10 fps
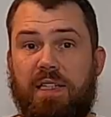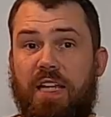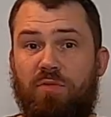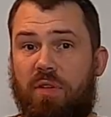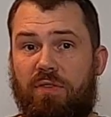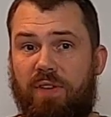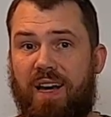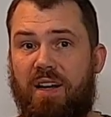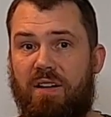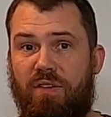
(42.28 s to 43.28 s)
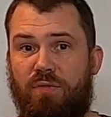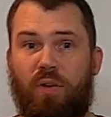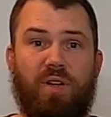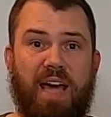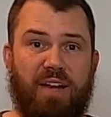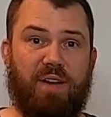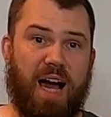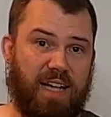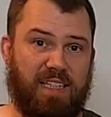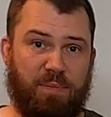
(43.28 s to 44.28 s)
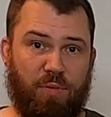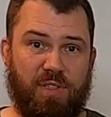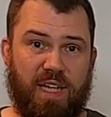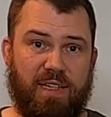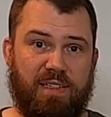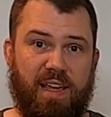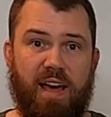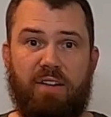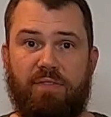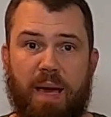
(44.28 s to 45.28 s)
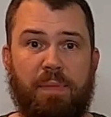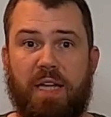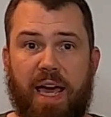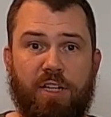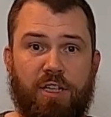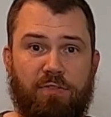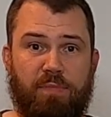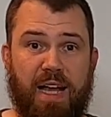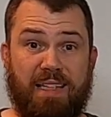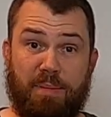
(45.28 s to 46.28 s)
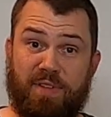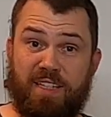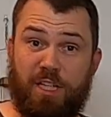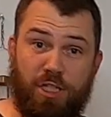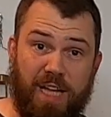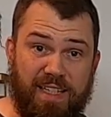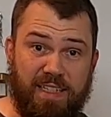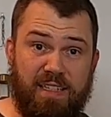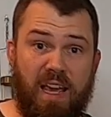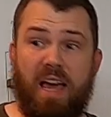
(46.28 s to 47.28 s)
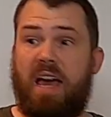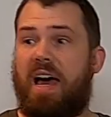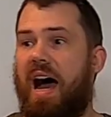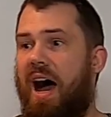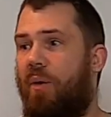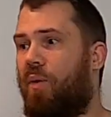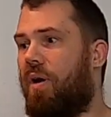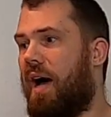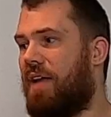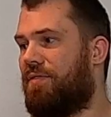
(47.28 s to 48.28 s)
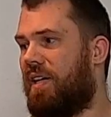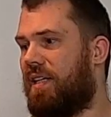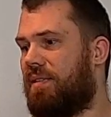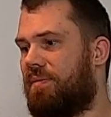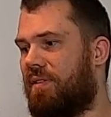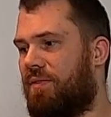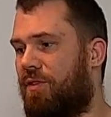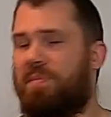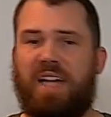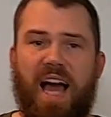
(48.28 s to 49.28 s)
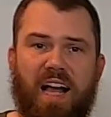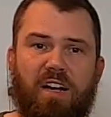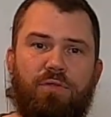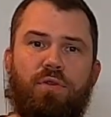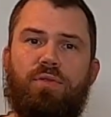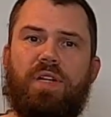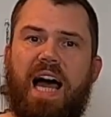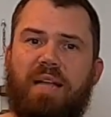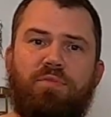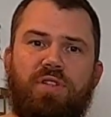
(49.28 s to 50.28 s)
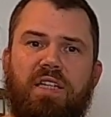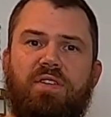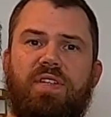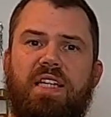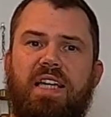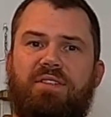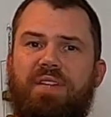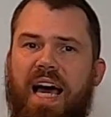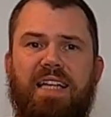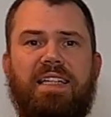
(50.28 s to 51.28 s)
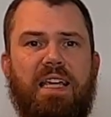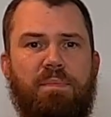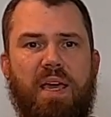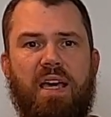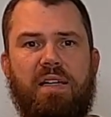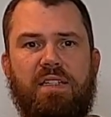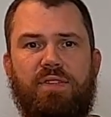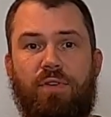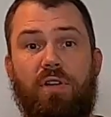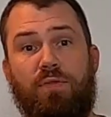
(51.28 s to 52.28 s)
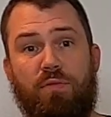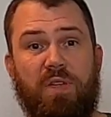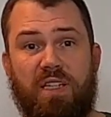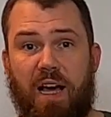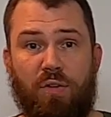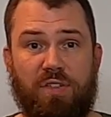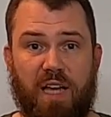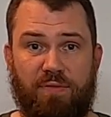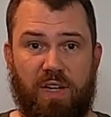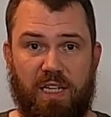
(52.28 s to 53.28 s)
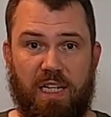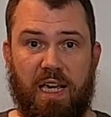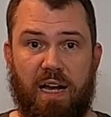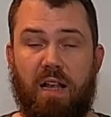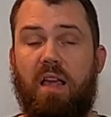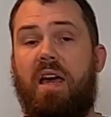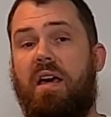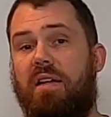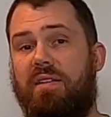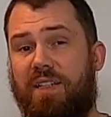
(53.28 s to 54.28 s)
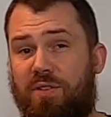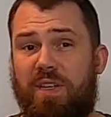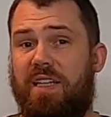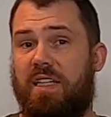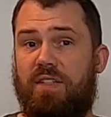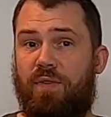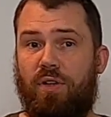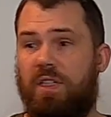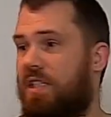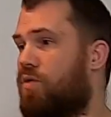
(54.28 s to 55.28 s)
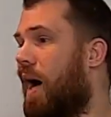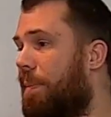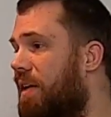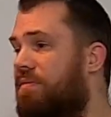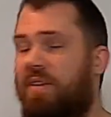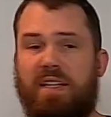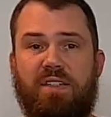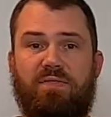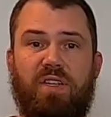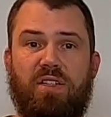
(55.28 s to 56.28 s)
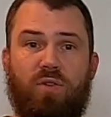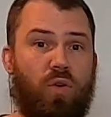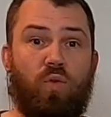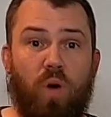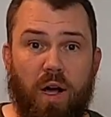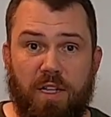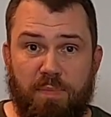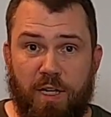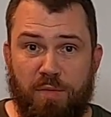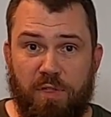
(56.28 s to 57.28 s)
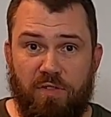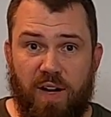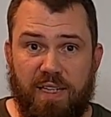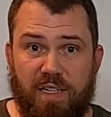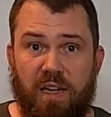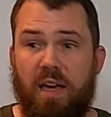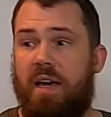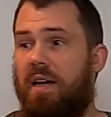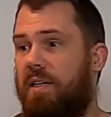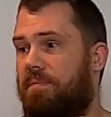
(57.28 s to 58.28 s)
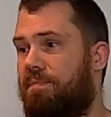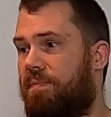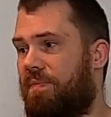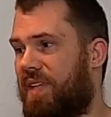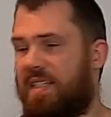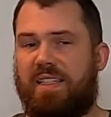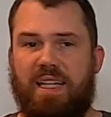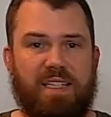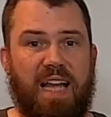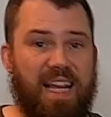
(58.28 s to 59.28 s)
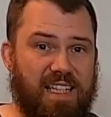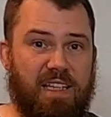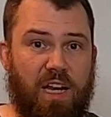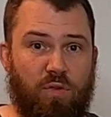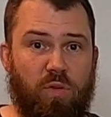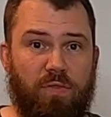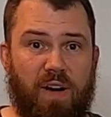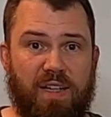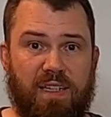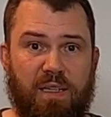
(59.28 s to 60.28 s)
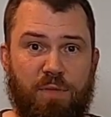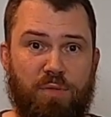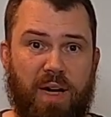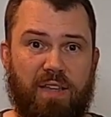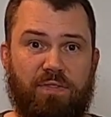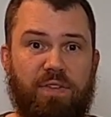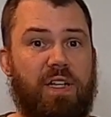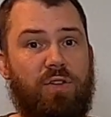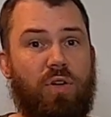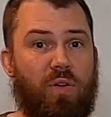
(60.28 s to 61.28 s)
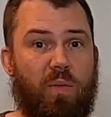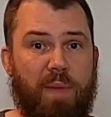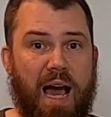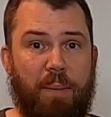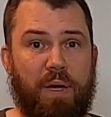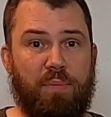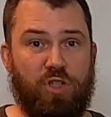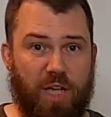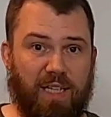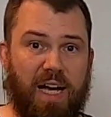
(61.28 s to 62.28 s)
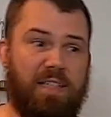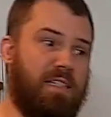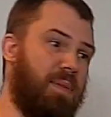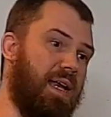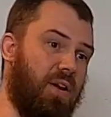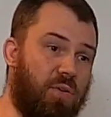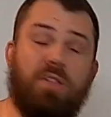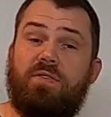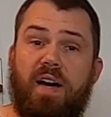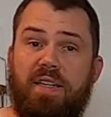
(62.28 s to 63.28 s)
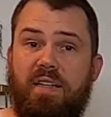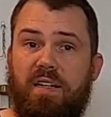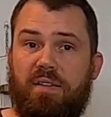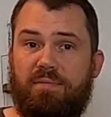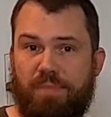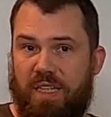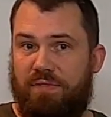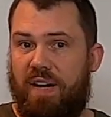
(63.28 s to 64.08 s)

Nicht nur, weil Wolle etwa 80% Prozent der wärmenden Eigenschaften behält, selbst wenn es klitschnass ist, auch einfach vom Tragegefühl, von der Atmungsaktivität und alledem her ist Wolle für mich draußen einfach ideal. Natürlich ist Wolle nicht so abriebfest, wie es Cordura ist beispielsweise. Ähm, das ist ganz klar, es ist eine Naturfaser, dementsprechend findet dort auch mehr Abrieb statt, als es bei einer Kunstfaser der